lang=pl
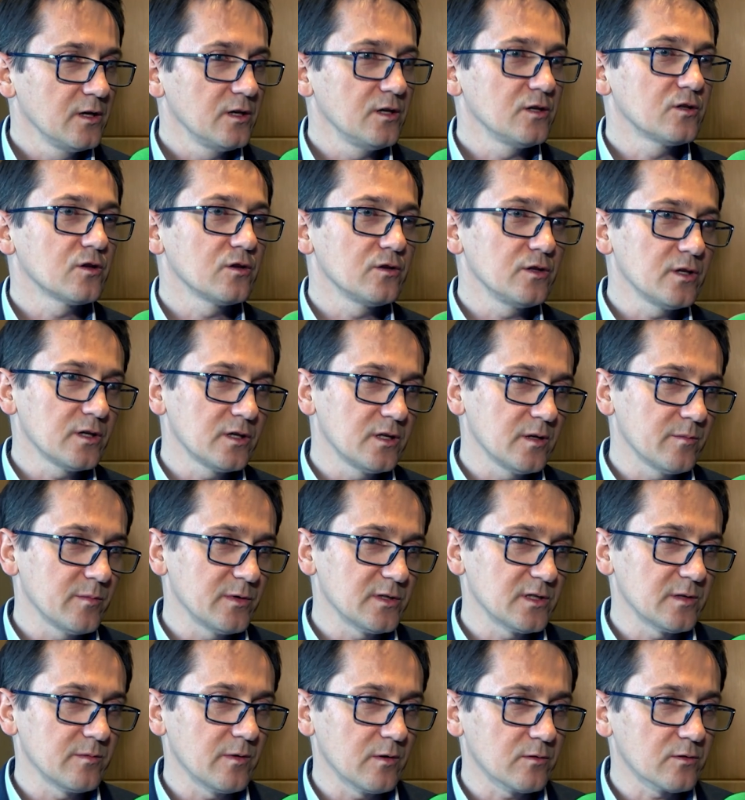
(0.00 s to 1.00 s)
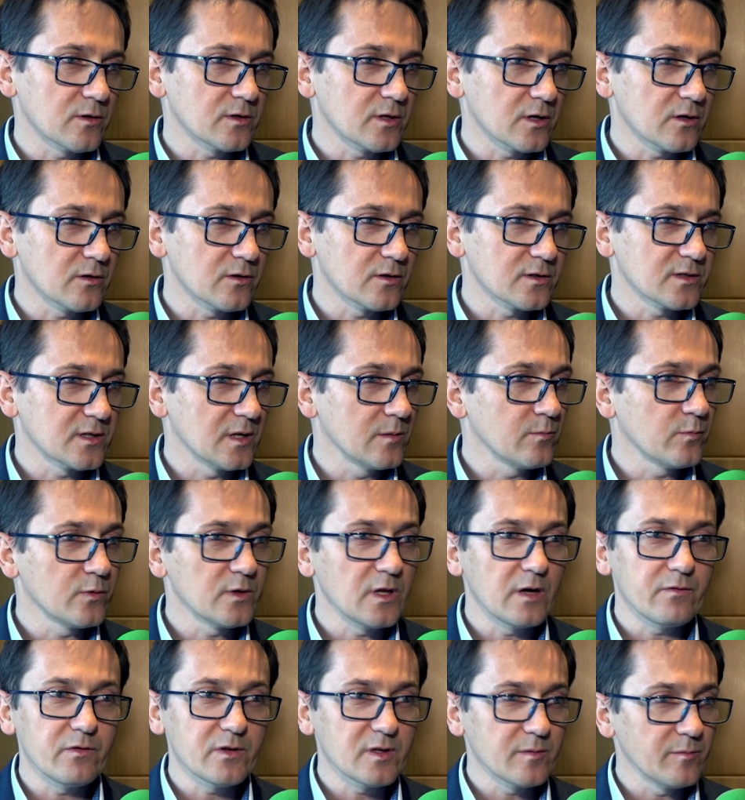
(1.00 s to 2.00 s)
i to nikt nie będzie miał do tego dostępu,
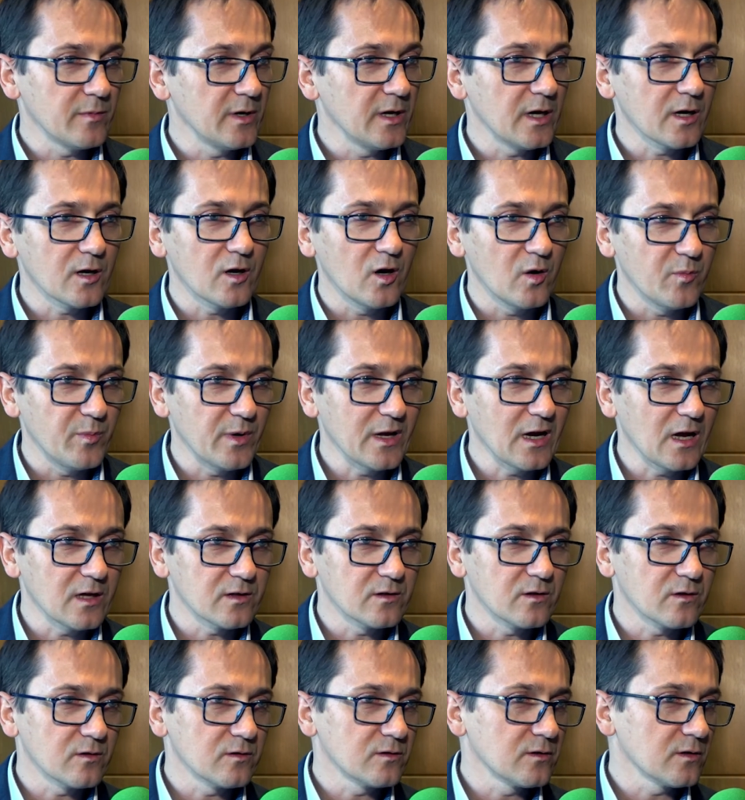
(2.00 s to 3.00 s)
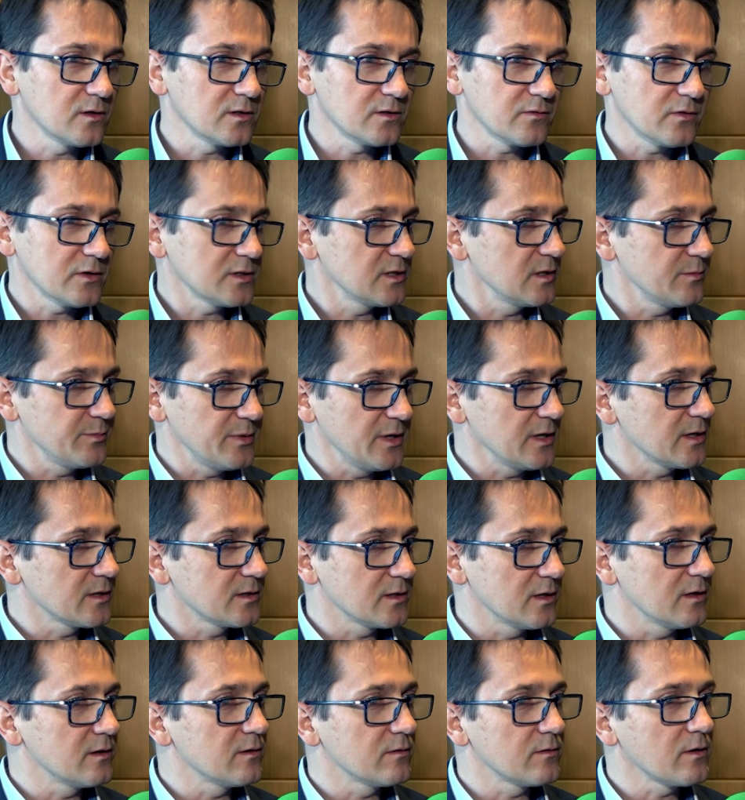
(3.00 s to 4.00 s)
nawet my jako operator. I to jest właśnie
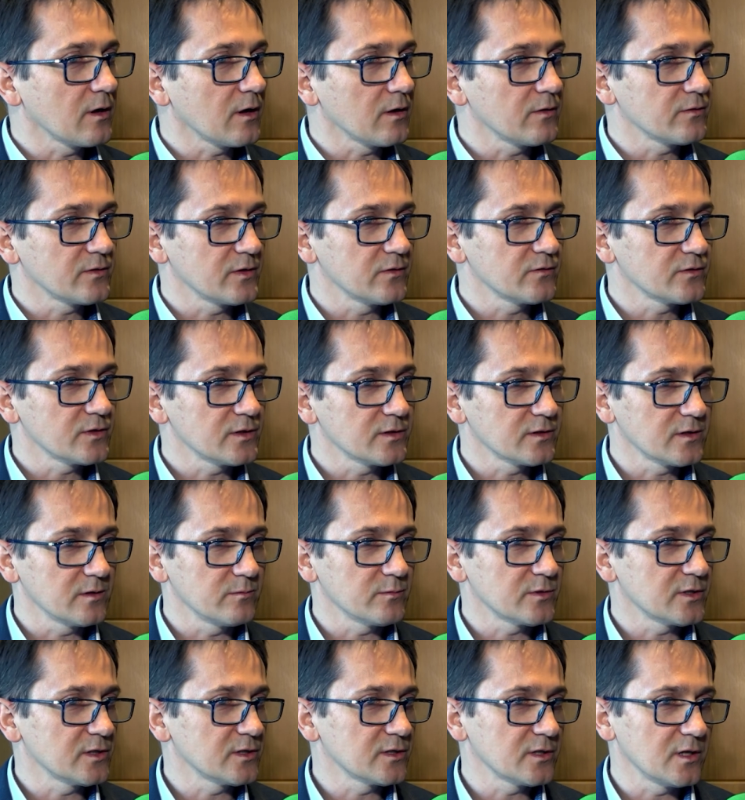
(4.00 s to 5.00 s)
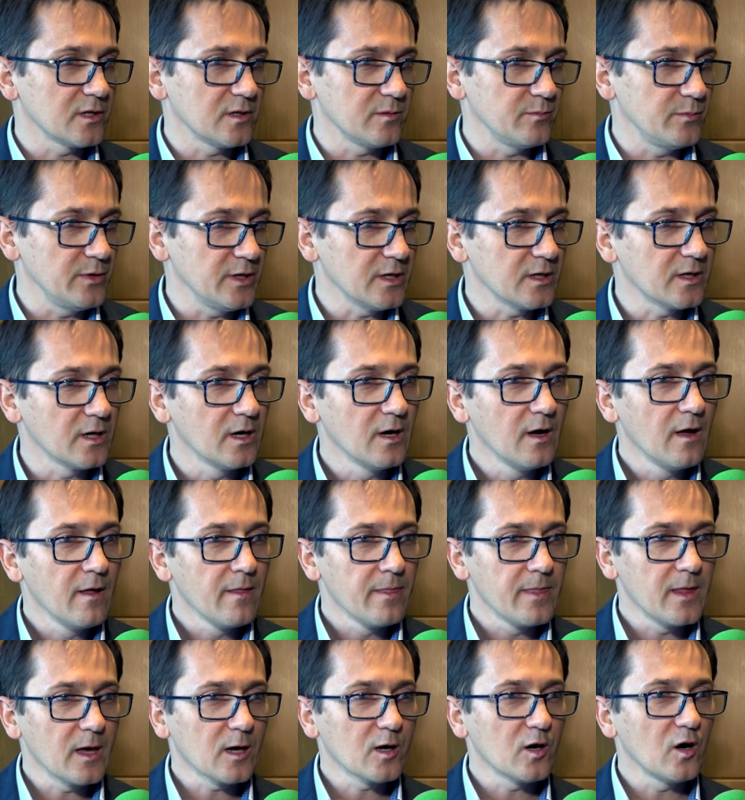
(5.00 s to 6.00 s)
piękne e, w tym wszystkim, że jeżeli BIG
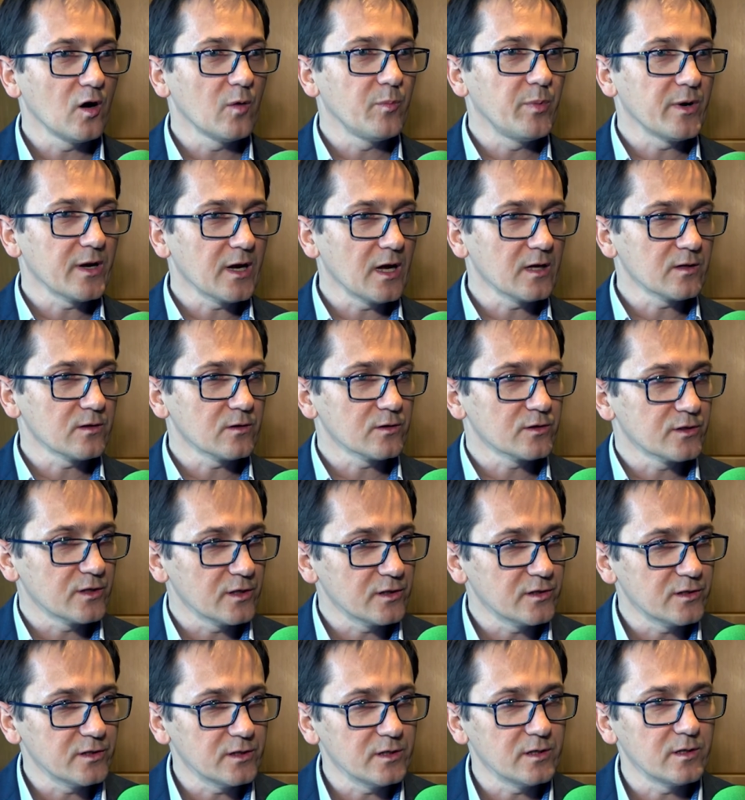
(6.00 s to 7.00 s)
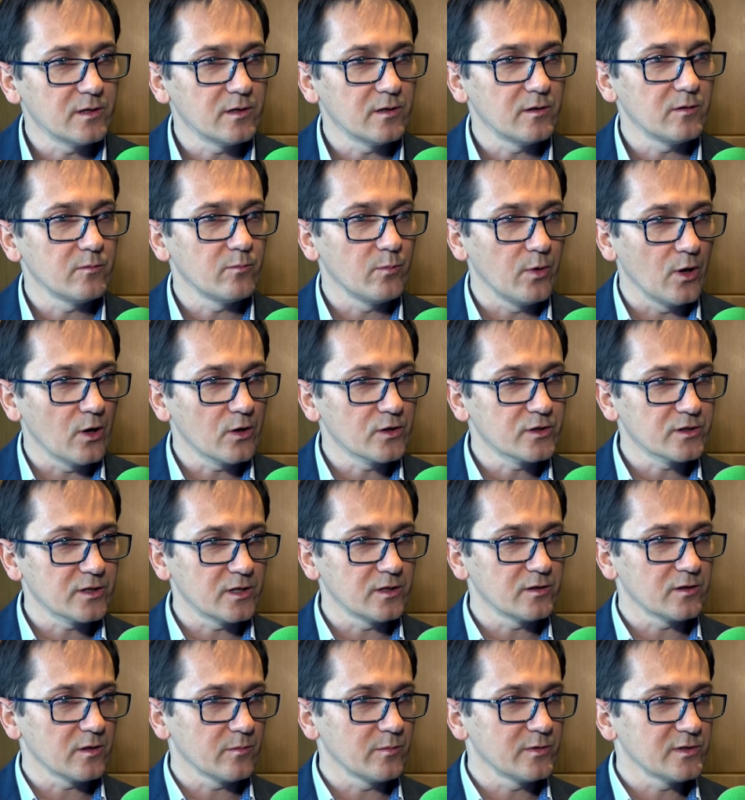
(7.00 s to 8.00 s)
jako operator sieci
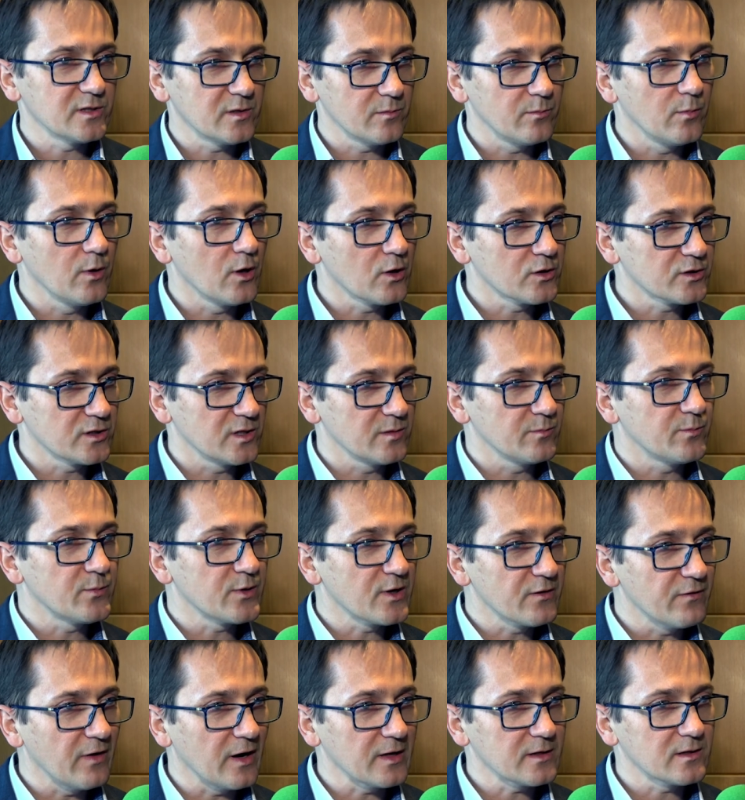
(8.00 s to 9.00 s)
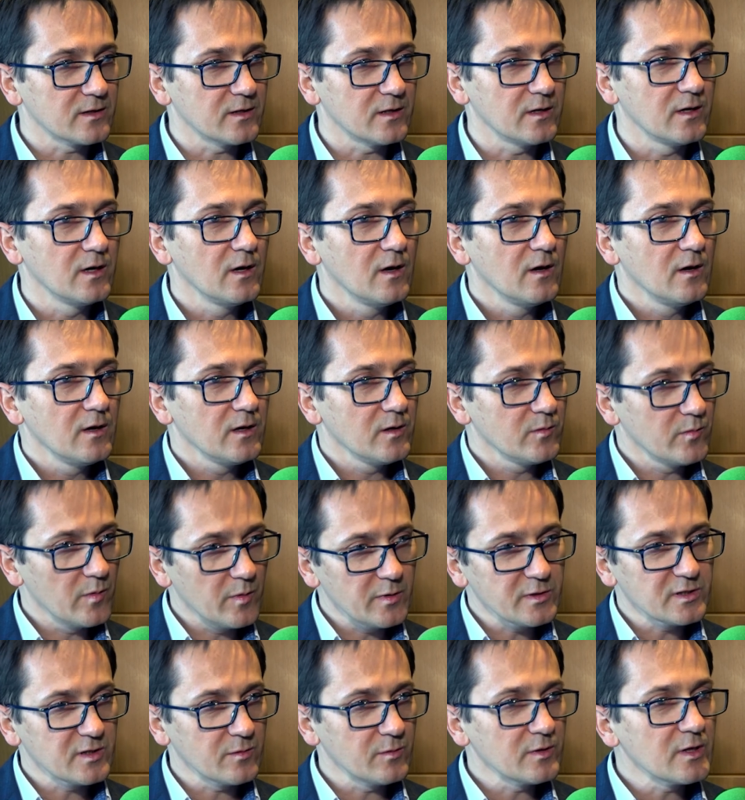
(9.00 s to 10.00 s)
blockchain, to będzie blockchain prywatny i my
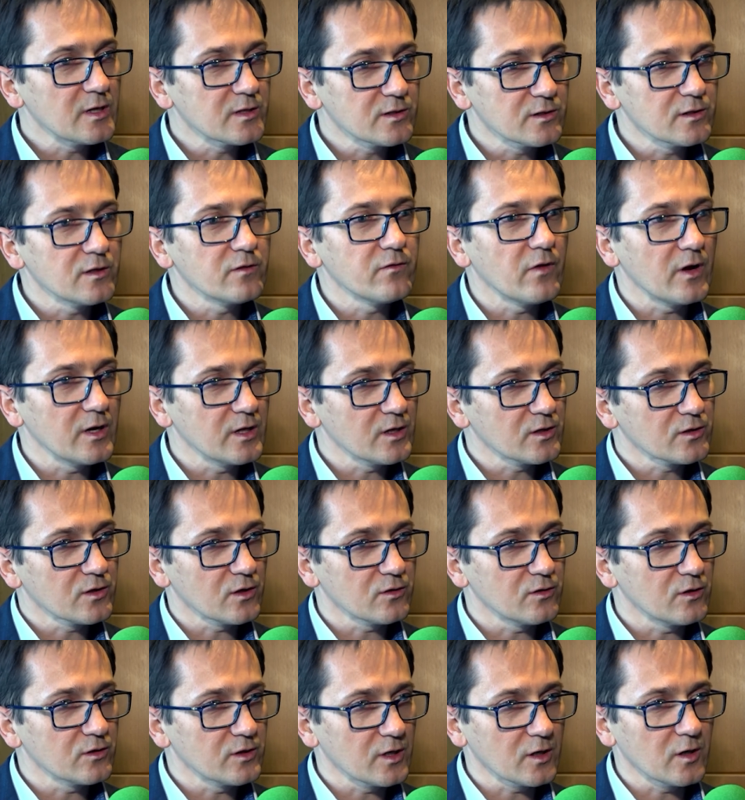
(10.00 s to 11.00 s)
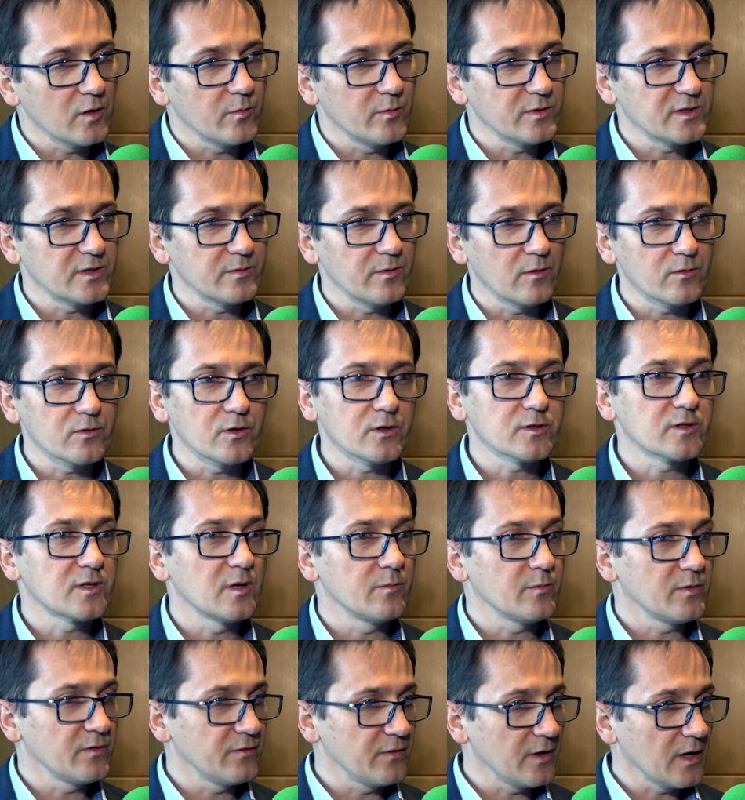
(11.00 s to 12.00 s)
będziemy decydowali, kto do tego będzie miał
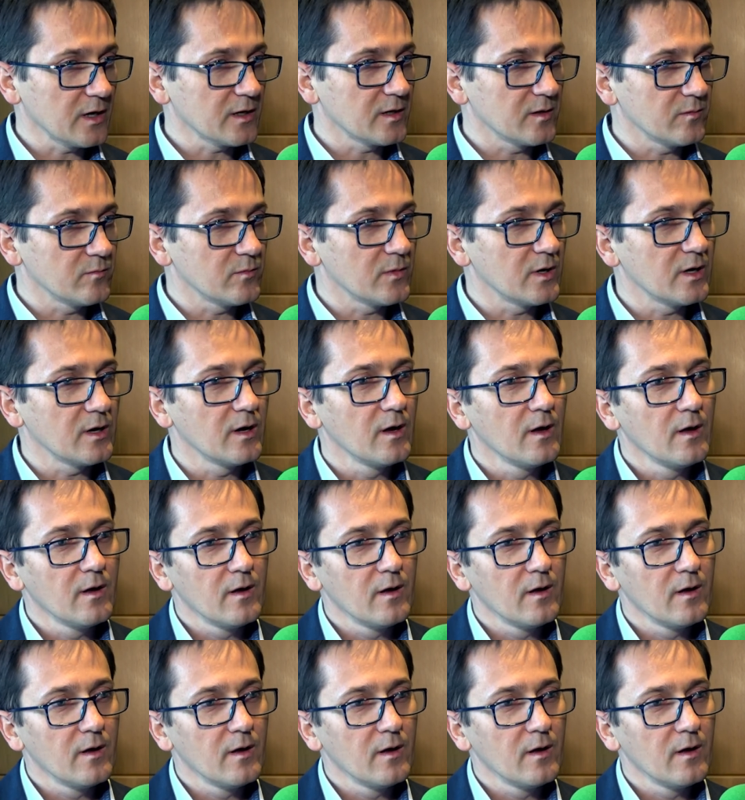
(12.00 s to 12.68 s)
dostęp i w jakim, e,